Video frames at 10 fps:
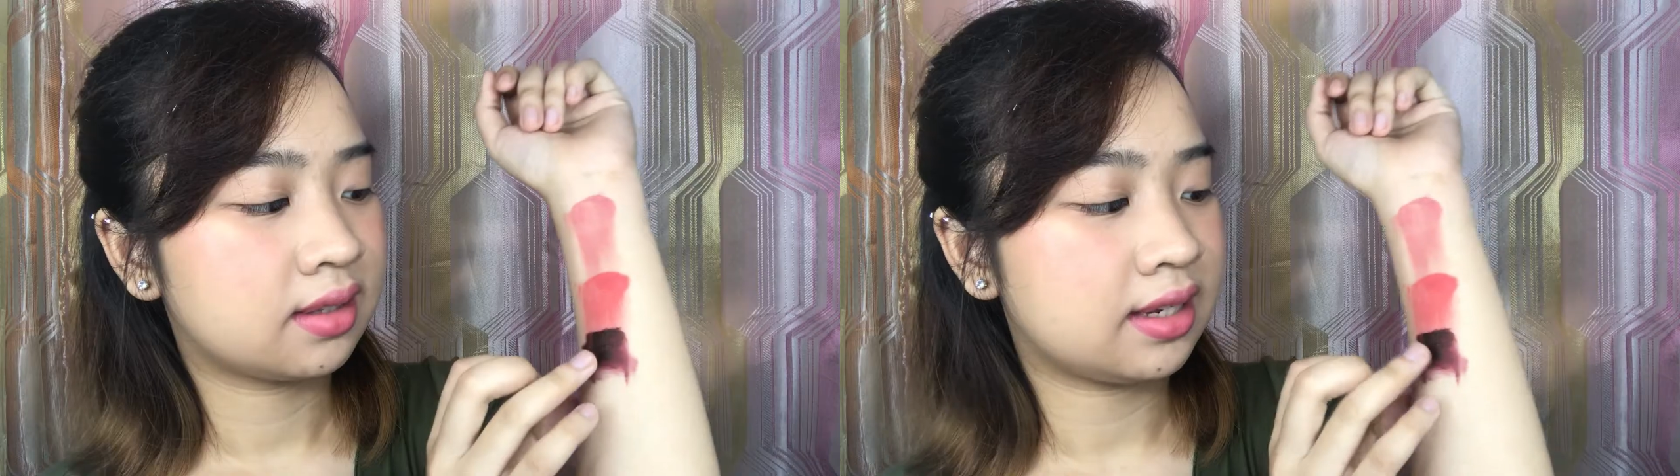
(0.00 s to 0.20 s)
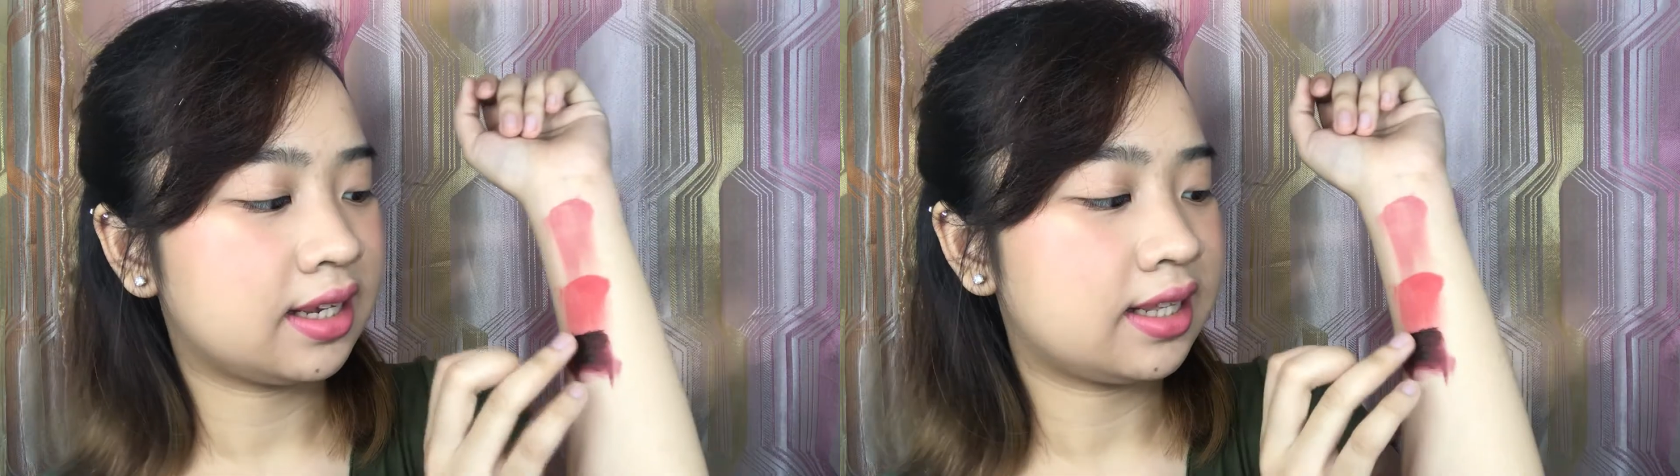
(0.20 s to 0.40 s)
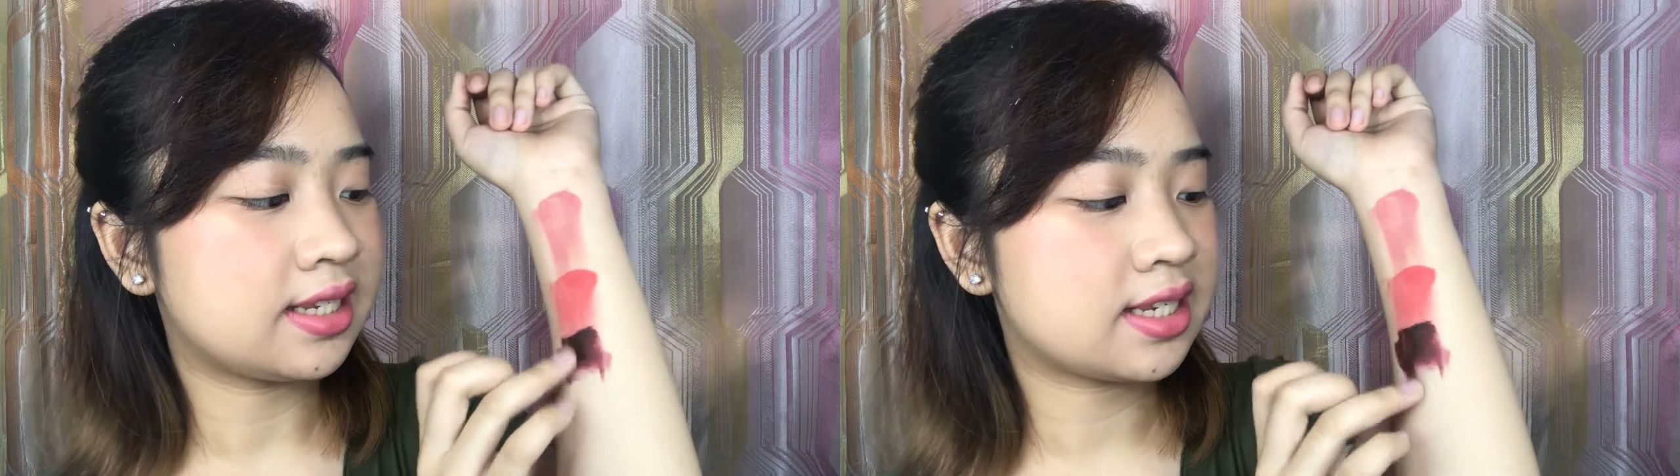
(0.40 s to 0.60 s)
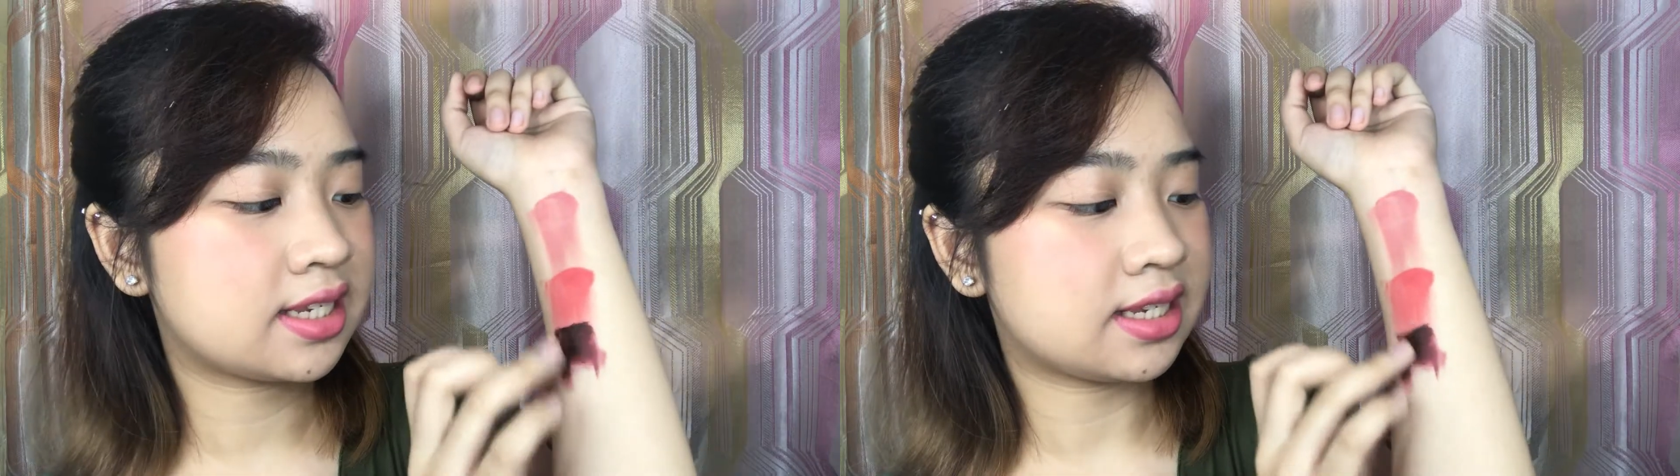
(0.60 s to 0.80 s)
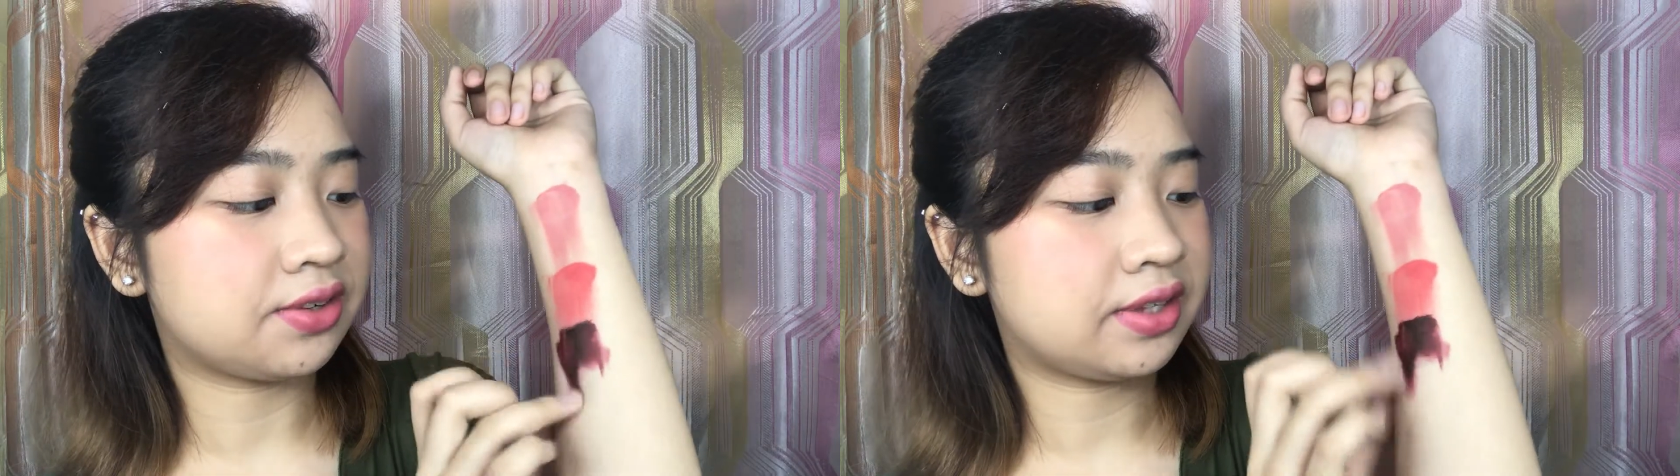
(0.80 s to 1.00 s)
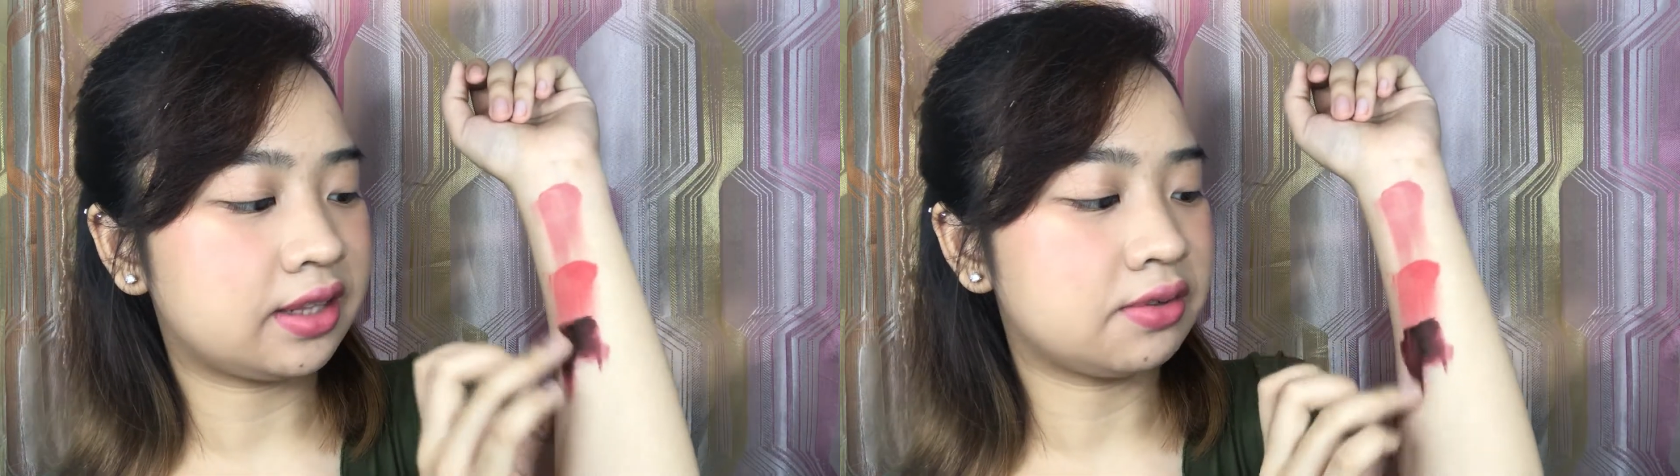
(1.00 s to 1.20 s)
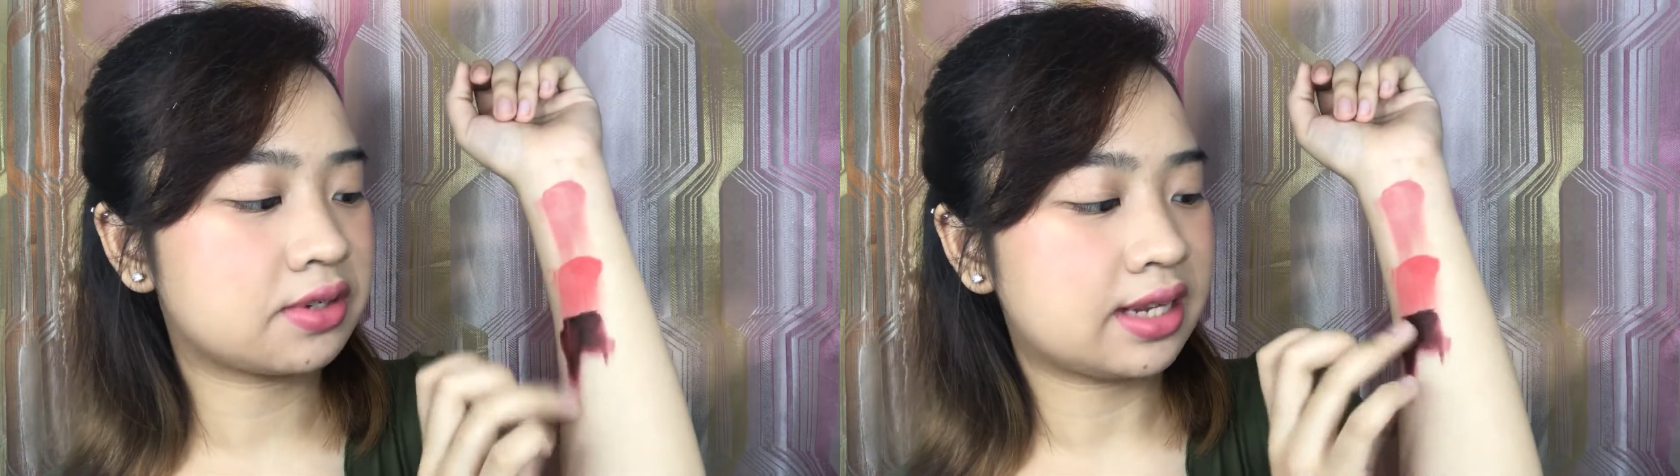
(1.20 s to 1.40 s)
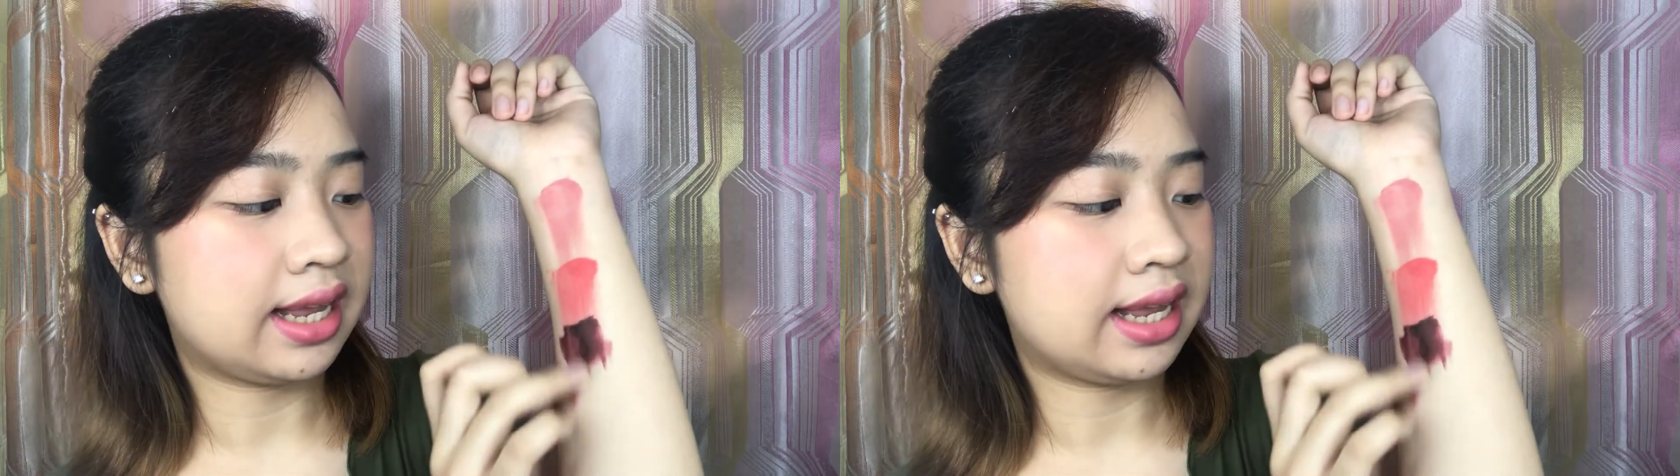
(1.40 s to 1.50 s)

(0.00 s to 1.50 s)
And this is how it looks